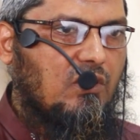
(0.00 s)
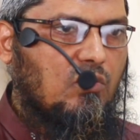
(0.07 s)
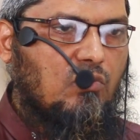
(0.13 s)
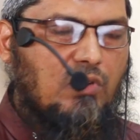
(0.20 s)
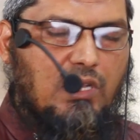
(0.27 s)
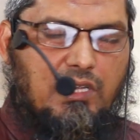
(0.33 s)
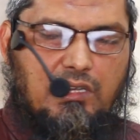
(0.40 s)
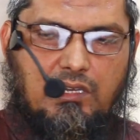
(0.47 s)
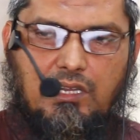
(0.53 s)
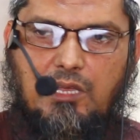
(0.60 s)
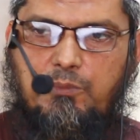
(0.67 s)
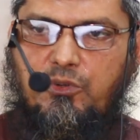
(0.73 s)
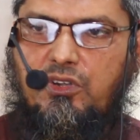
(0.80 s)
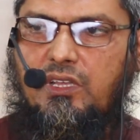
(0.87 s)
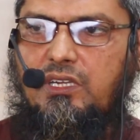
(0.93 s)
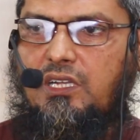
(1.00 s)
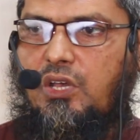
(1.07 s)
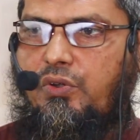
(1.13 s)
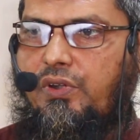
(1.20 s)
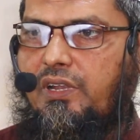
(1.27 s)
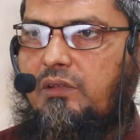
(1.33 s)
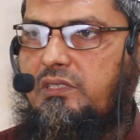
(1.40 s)
কোরআন না পড়ার
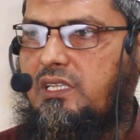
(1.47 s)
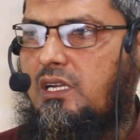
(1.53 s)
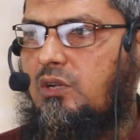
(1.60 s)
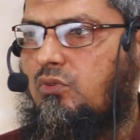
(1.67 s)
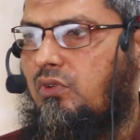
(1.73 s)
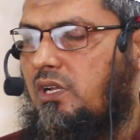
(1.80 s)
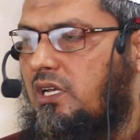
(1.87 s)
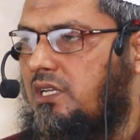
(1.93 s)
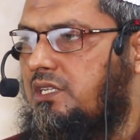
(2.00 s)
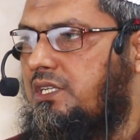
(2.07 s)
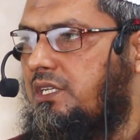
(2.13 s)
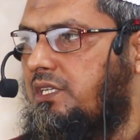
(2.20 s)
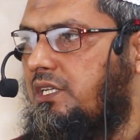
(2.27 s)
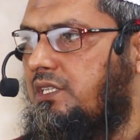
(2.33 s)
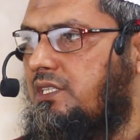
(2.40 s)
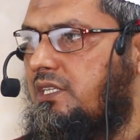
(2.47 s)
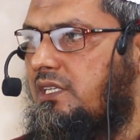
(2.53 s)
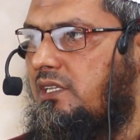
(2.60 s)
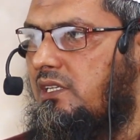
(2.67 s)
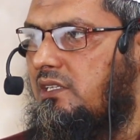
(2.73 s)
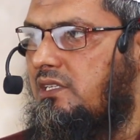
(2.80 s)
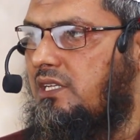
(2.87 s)
কারণে যারা কোরআন শিখেছি
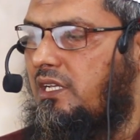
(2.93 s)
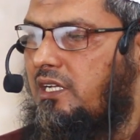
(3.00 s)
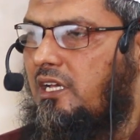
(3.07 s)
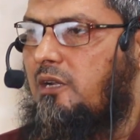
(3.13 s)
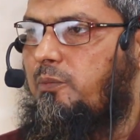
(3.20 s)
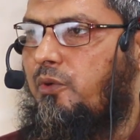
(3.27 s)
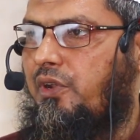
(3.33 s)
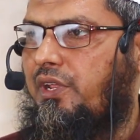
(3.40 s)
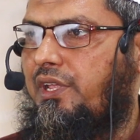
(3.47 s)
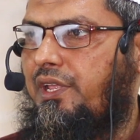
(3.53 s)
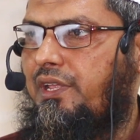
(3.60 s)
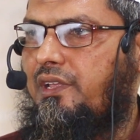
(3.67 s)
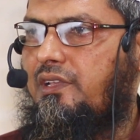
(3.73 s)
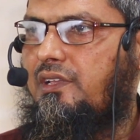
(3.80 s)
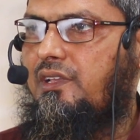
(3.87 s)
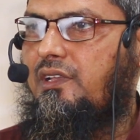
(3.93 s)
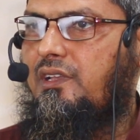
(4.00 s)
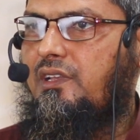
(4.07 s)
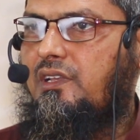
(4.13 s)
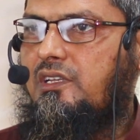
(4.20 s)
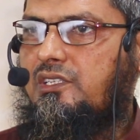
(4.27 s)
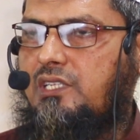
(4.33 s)
শেখার পরে
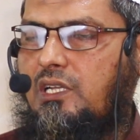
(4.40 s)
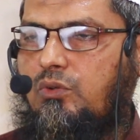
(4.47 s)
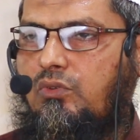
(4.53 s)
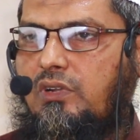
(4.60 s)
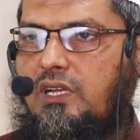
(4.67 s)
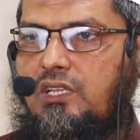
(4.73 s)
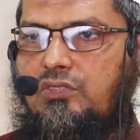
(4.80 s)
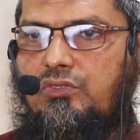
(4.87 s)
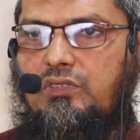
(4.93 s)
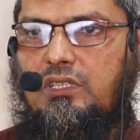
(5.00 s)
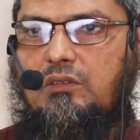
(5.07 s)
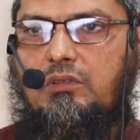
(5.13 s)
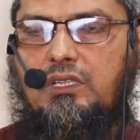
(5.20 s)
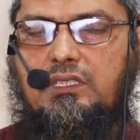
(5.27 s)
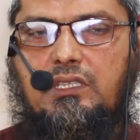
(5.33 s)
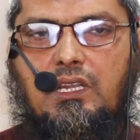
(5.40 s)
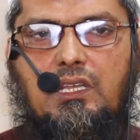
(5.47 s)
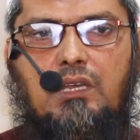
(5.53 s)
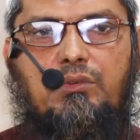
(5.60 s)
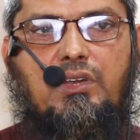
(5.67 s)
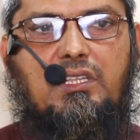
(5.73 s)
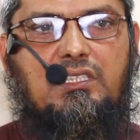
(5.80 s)
সে কোরআন যদি আমরা
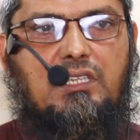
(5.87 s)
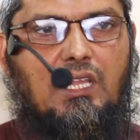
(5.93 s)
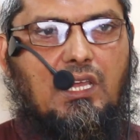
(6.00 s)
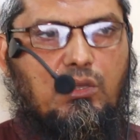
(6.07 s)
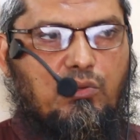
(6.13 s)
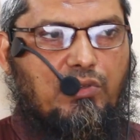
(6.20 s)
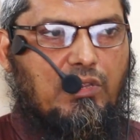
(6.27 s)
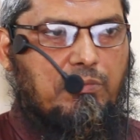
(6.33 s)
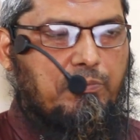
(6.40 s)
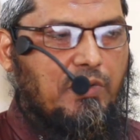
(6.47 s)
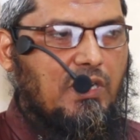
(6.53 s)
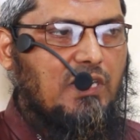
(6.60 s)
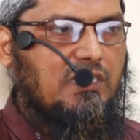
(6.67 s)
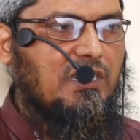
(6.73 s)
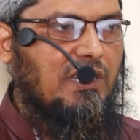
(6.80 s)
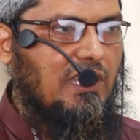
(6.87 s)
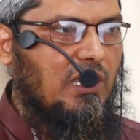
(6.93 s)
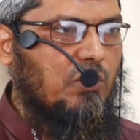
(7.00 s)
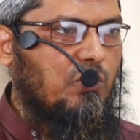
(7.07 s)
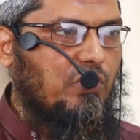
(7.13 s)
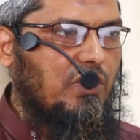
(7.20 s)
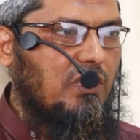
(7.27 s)
তেলাওয়াত না করি পাঠ না
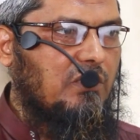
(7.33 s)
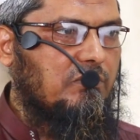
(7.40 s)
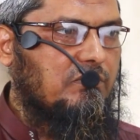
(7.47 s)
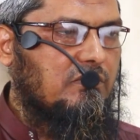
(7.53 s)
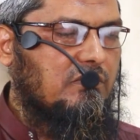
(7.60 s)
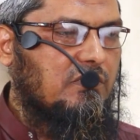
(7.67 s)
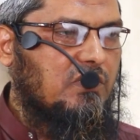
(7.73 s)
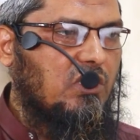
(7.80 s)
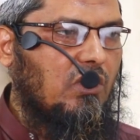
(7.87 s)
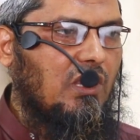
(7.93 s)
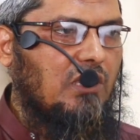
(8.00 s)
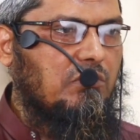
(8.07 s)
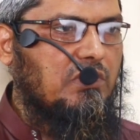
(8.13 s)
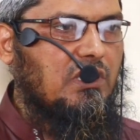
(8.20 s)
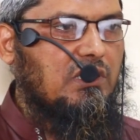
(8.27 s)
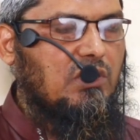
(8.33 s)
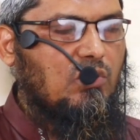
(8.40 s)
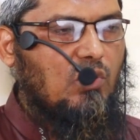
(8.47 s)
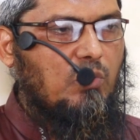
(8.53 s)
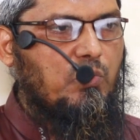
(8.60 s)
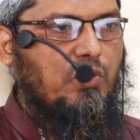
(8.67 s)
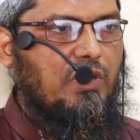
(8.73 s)
করি তাহলে আমাদেরকে
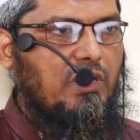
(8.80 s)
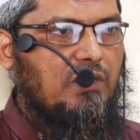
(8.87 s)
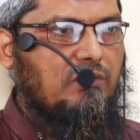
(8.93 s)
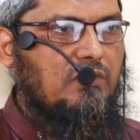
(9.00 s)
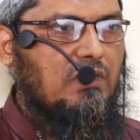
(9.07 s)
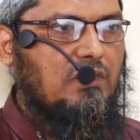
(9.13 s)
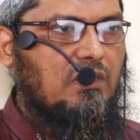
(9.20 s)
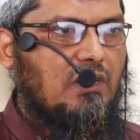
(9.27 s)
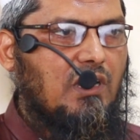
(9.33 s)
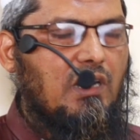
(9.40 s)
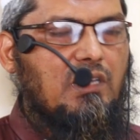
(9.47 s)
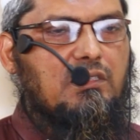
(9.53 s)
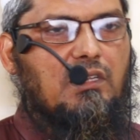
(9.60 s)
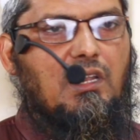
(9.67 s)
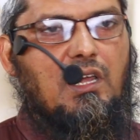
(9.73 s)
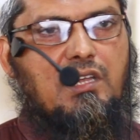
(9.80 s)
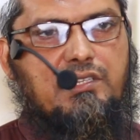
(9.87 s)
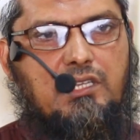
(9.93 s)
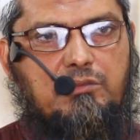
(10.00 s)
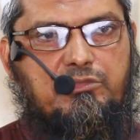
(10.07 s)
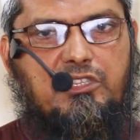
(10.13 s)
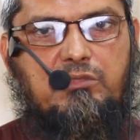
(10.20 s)
কবরে আল্লাহ তালা
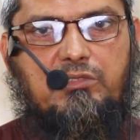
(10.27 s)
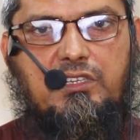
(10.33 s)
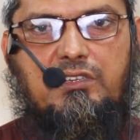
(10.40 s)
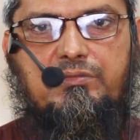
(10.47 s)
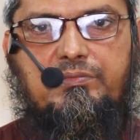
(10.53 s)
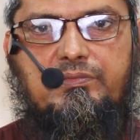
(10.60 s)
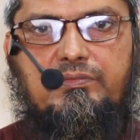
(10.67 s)
আজাব দিবেন